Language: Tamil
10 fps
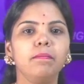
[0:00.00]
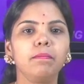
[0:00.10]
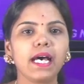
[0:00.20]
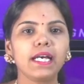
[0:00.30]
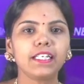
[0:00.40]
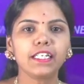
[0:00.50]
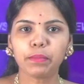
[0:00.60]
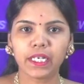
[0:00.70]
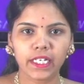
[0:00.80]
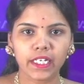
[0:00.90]

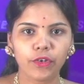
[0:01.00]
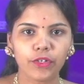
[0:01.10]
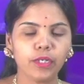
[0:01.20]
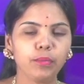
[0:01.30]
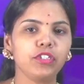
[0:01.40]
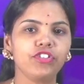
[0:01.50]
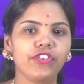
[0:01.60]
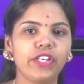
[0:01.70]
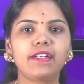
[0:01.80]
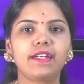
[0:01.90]
பக்ரீத் பண்டிகையொட்டி
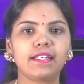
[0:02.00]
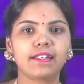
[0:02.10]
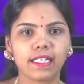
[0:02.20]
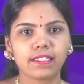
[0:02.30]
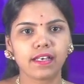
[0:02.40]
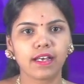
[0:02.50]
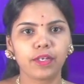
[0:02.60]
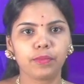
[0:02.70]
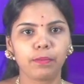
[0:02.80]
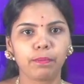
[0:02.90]
புதுச்சேரி கடற்கரை
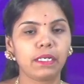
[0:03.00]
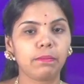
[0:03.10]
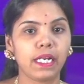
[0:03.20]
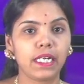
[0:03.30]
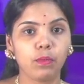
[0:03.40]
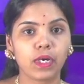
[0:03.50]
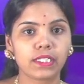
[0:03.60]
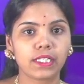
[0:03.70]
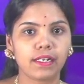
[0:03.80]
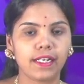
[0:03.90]
சாலை உட்பட பள்ளி
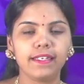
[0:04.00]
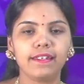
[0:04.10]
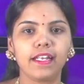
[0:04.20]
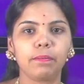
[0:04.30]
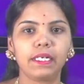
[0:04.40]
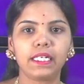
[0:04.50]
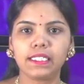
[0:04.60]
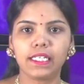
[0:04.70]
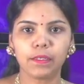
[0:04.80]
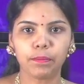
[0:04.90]
வாசல்களில் நடைபெற்ற
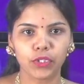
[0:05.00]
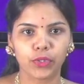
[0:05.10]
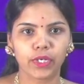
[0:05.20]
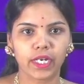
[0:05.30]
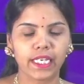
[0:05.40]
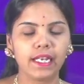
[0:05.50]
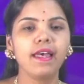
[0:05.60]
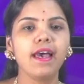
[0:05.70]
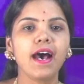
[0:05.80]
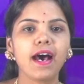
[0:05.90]
சிறப்பு தொழுக்கையில்
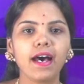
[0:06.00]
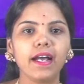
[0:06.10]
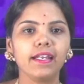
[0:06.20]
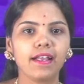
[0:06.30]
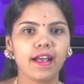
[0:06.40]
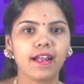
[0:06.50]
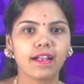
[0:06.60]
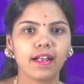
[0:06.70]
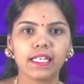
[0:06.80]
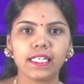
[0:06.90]

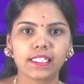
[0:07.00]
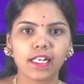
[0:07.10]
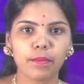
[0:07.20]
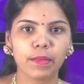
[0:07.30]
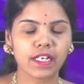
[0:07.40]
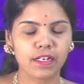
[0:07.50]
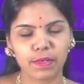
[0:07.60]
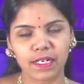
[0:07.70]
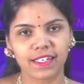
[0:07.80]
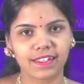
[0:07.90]
ஆயிரக்கணக்கான இஸ்லாமியர்கள்
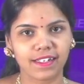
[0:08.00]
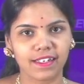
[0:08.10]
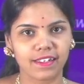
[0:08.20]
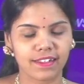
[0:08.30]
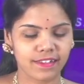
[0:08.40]
பங்கேற்றனர்